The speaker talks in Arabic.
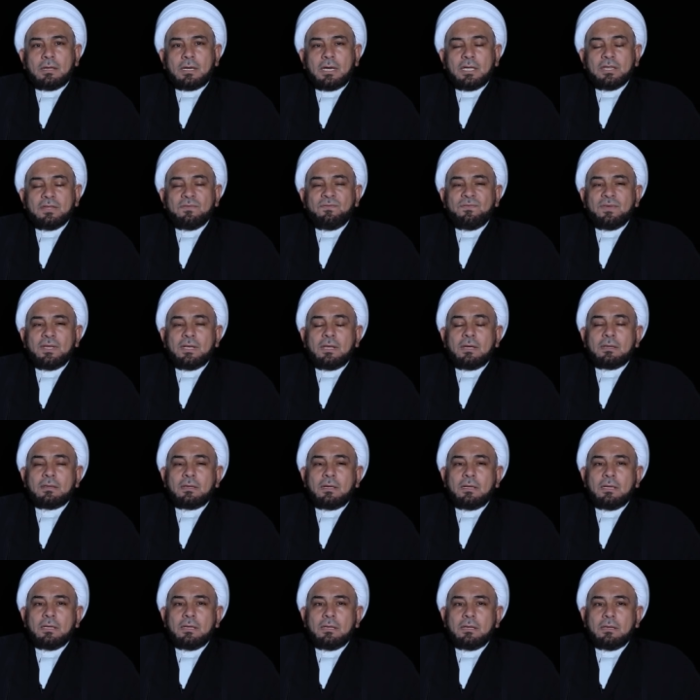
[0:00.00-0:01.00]
أضف إلى
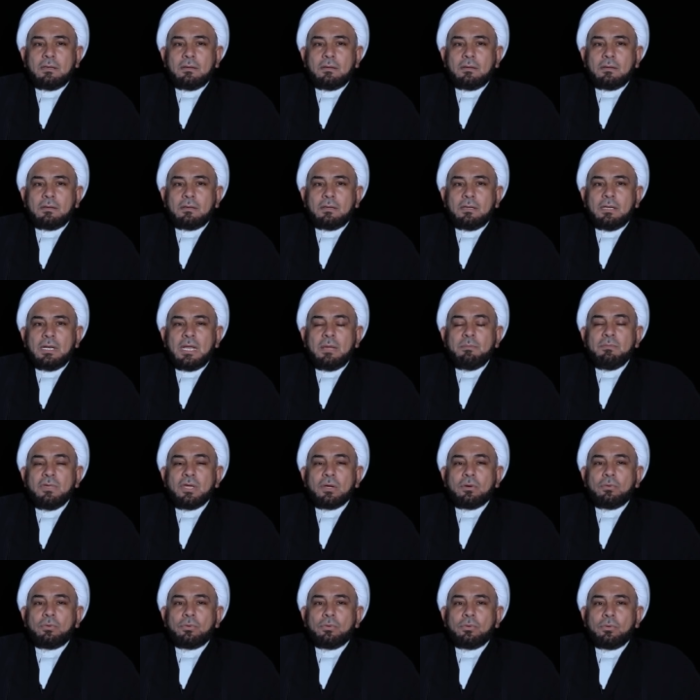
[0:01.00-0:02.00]
ذلك لم
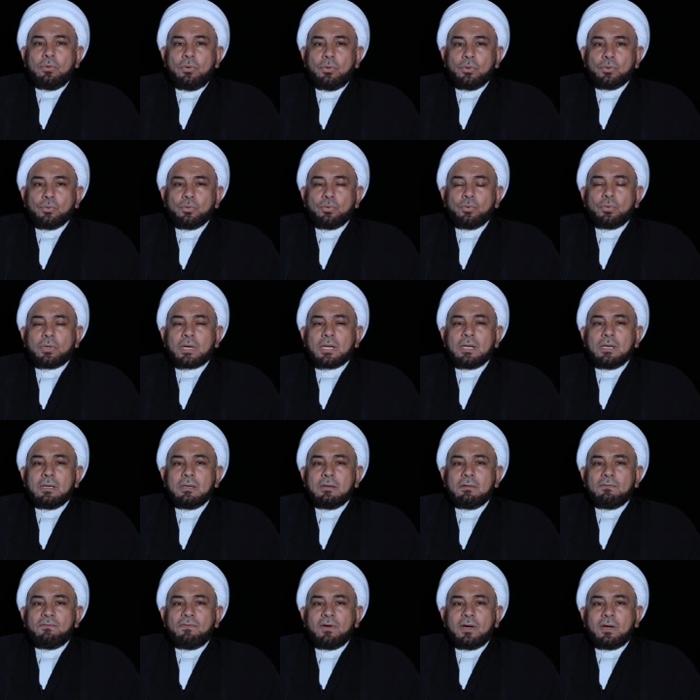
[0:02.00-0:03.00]
يكن حضورا
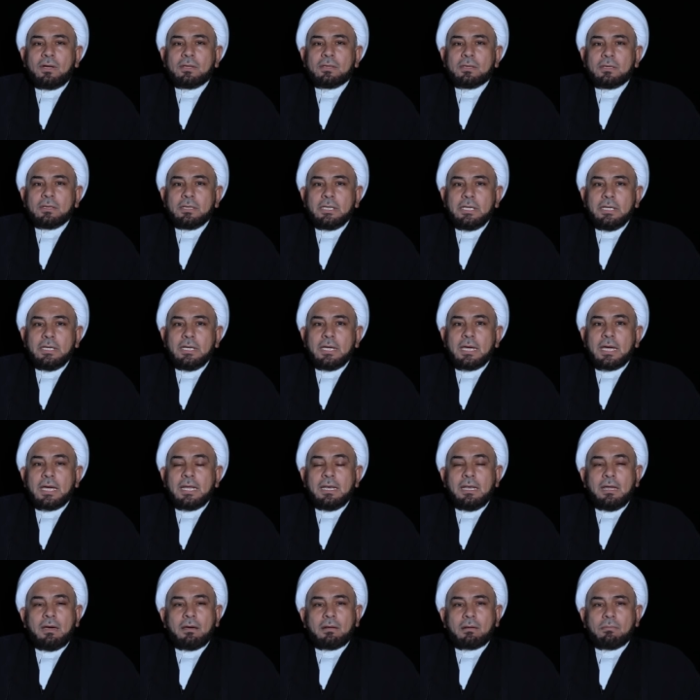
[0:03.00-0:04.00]
فقط
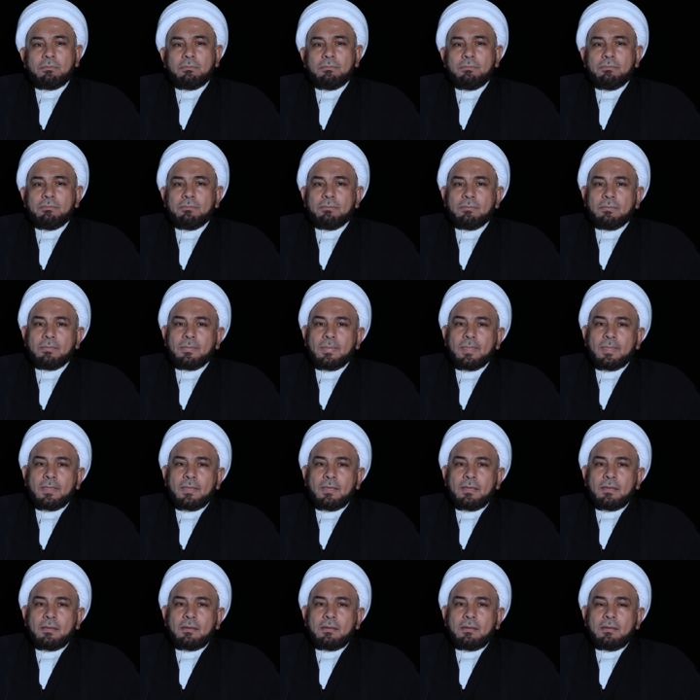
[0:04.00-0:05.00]
للعرب
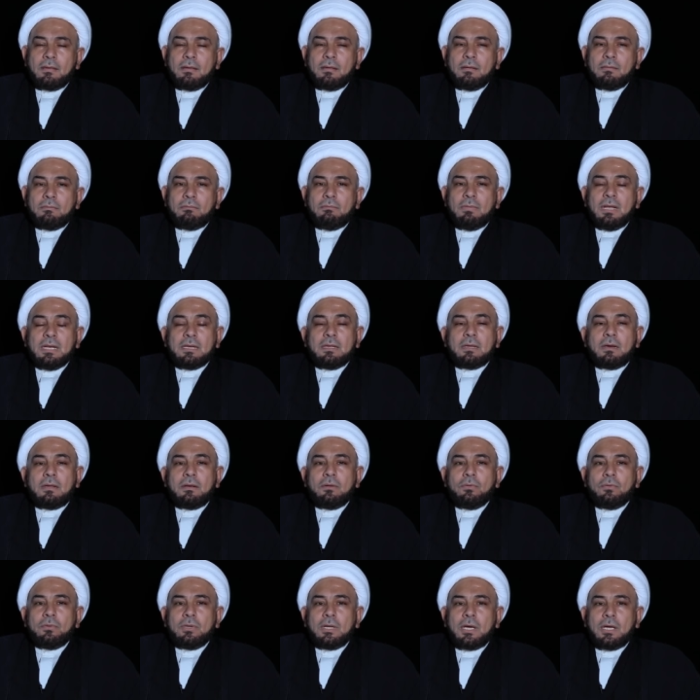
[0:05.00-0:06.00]
بل كان
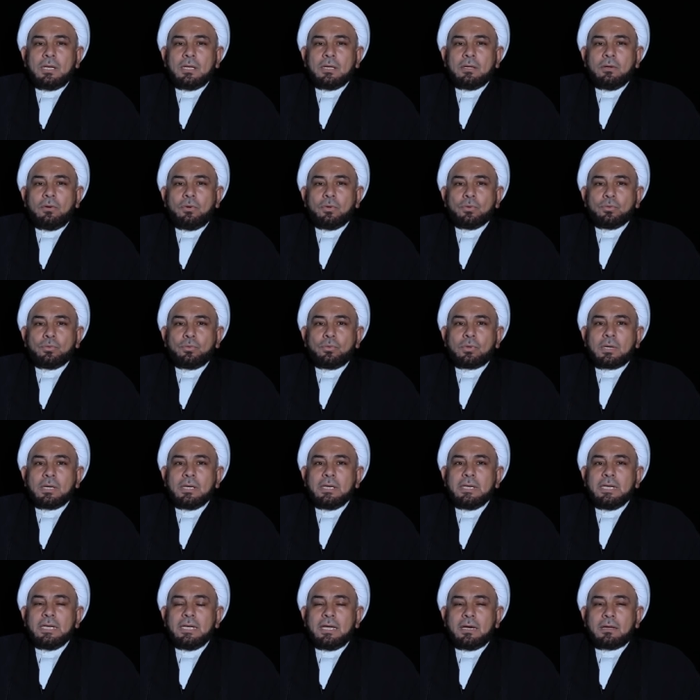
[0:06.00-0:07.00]
هنالك حضورا
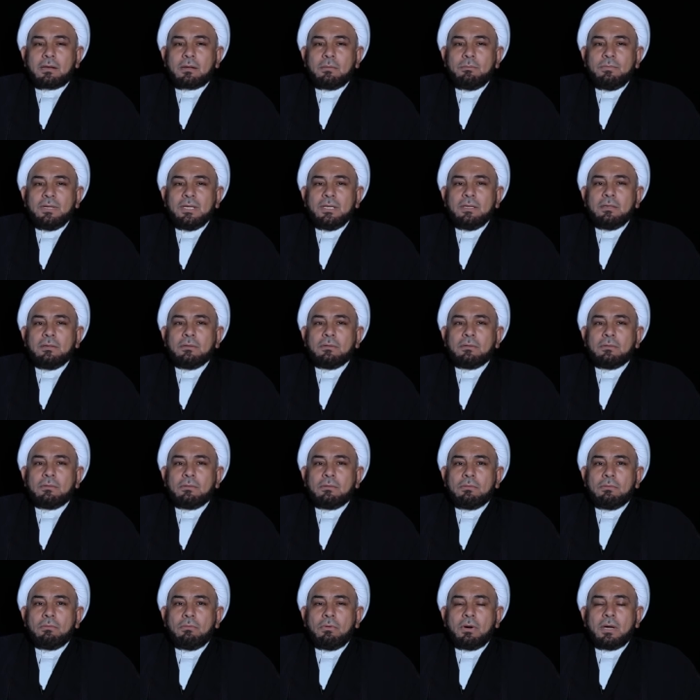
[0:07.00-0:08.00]
للعربي
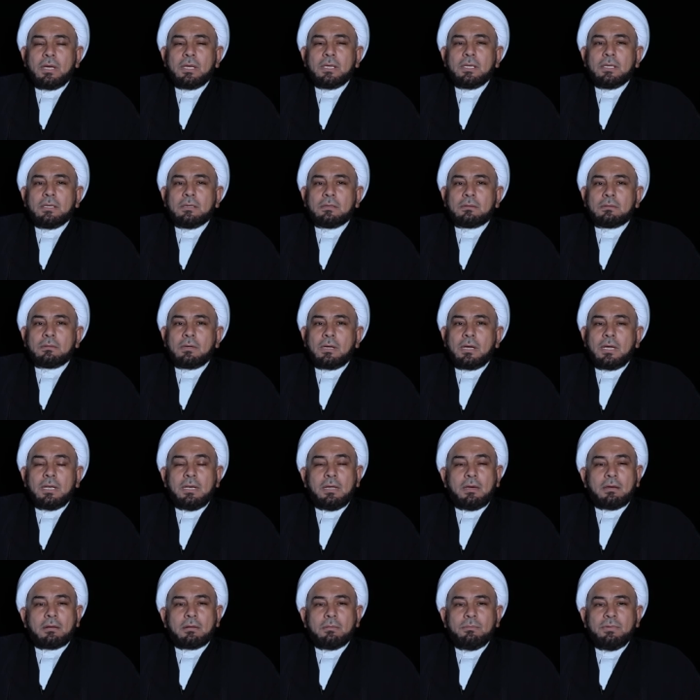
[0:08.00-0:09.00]
وغير
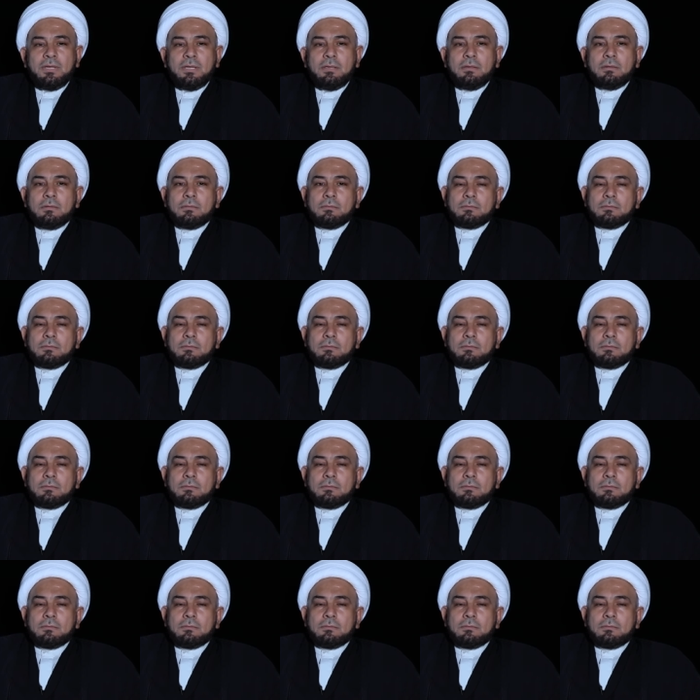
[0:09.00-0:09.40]
العربي.